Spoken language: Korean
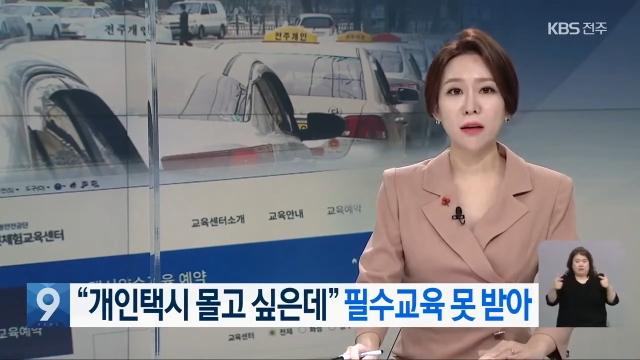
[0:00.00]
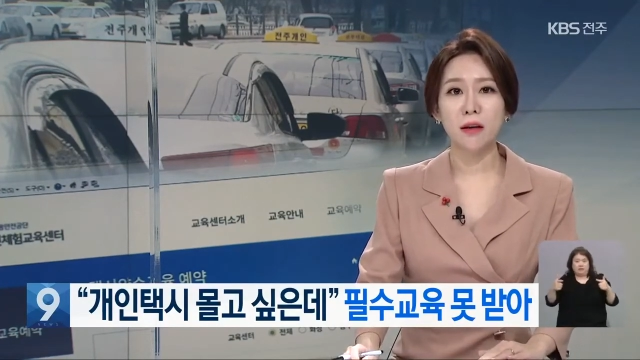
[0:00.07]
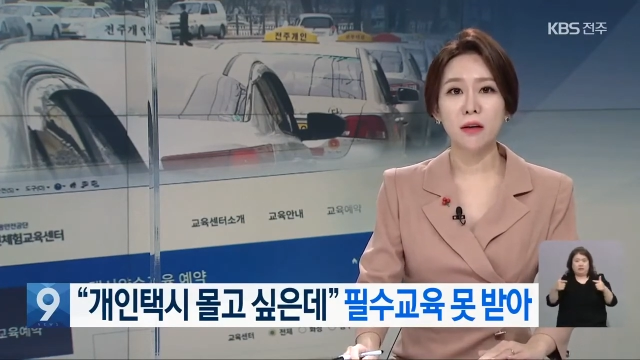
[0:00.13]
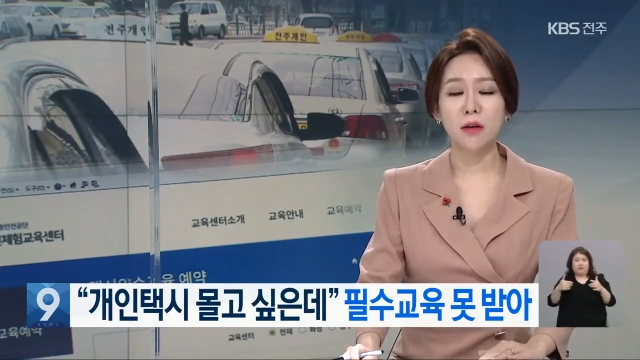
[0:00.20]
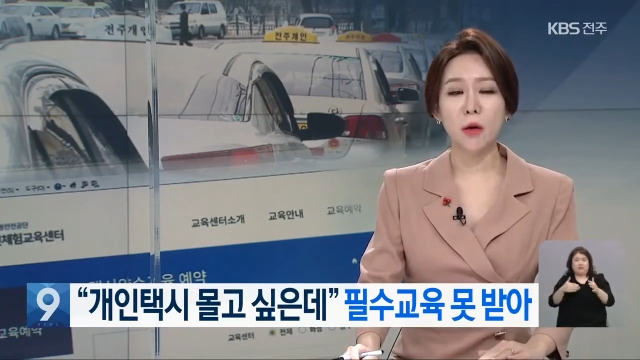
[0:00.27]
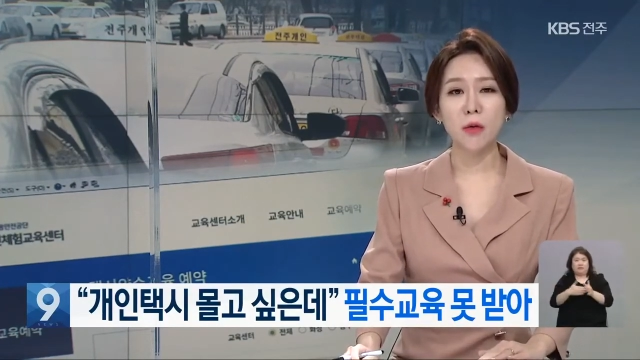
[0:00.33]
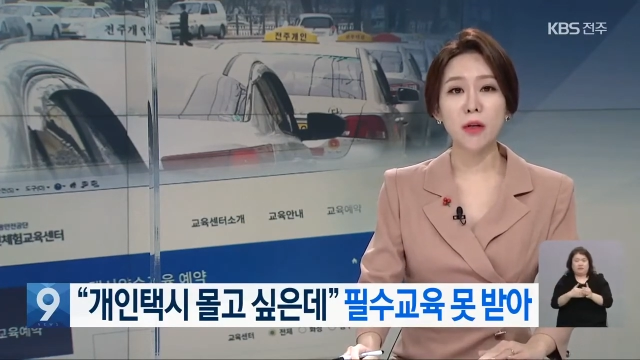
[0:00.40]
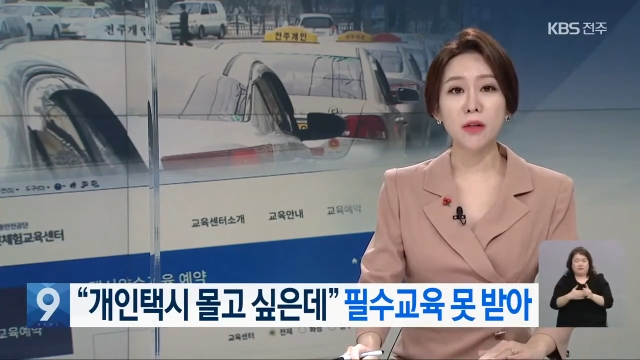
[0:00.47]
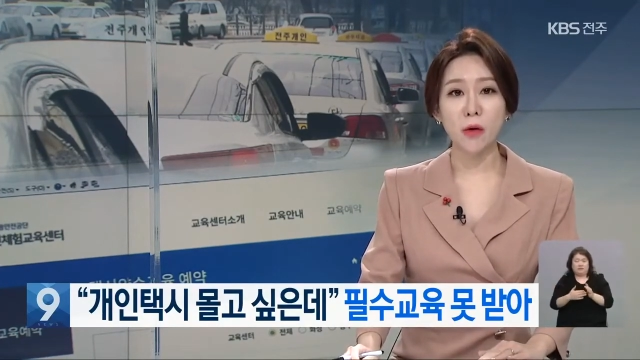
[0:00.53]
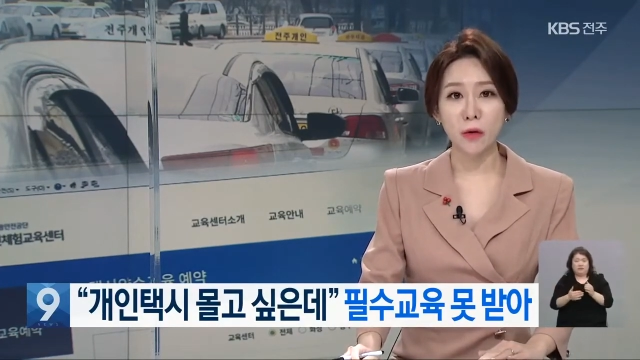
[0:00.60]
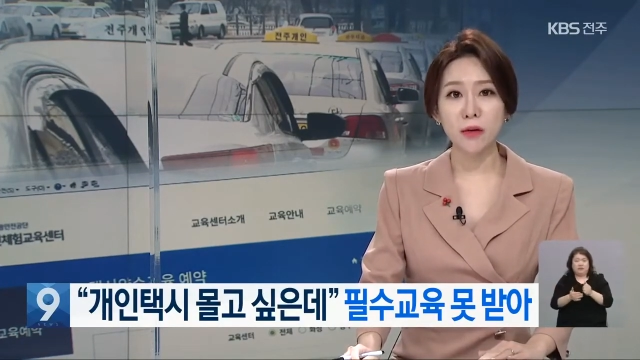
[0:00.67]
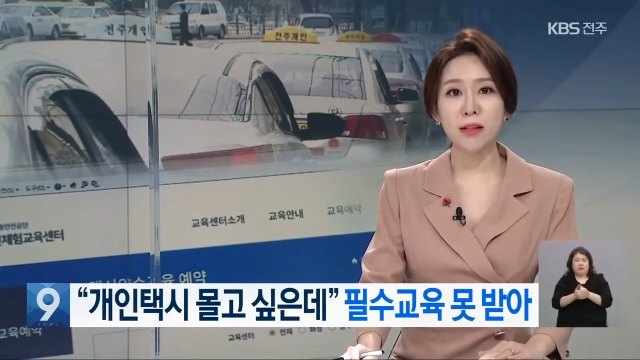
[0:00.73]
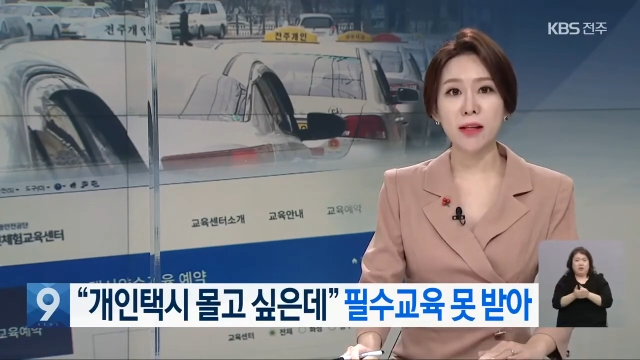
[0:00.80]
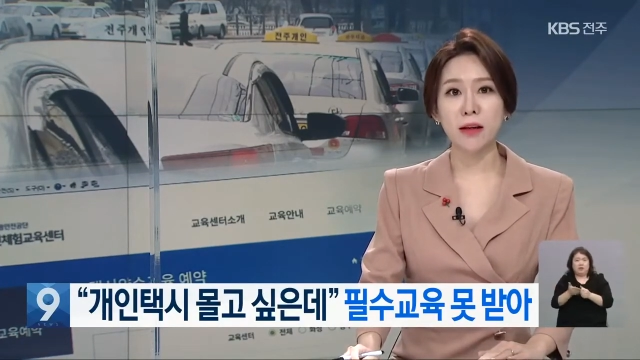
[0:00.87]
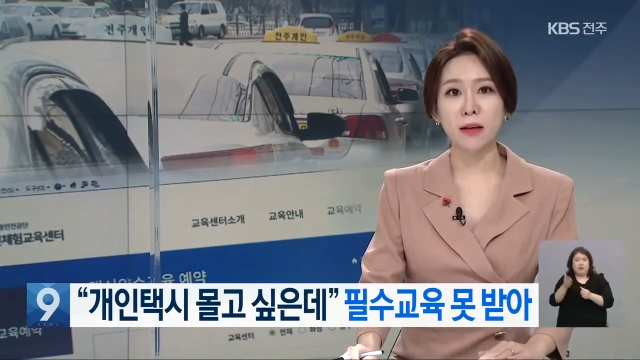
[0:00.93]
그런데
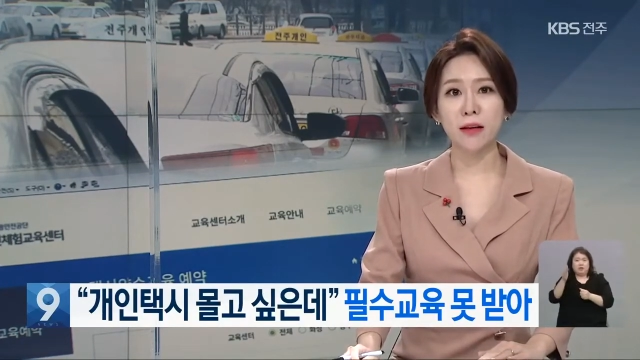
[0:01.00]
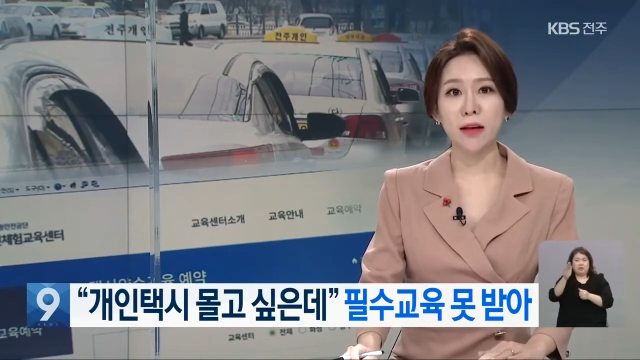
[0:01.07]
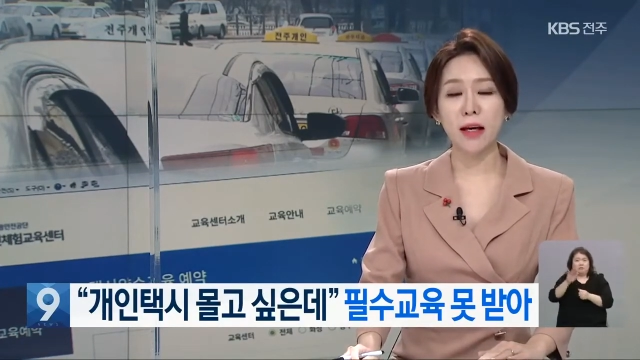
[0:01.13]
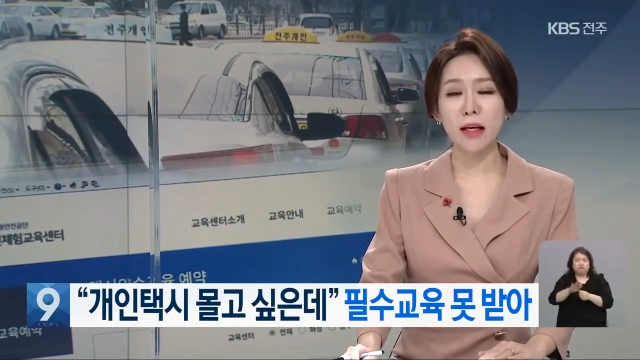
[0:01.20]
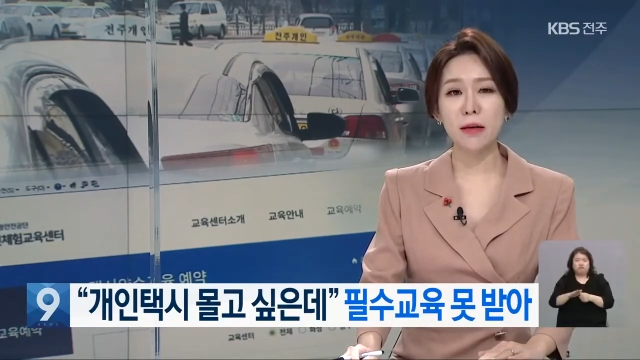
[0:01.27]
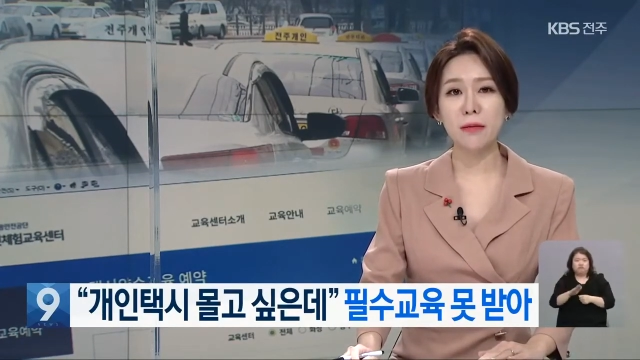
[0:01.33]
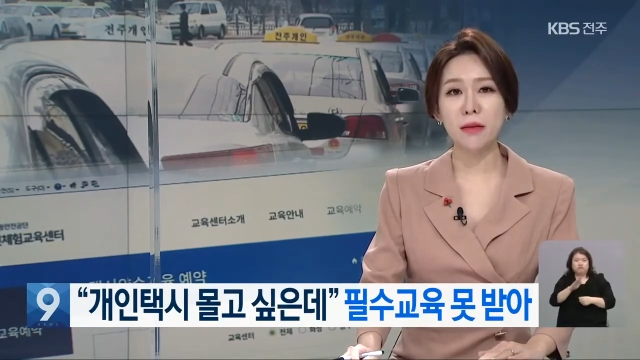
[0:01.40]
정작 개인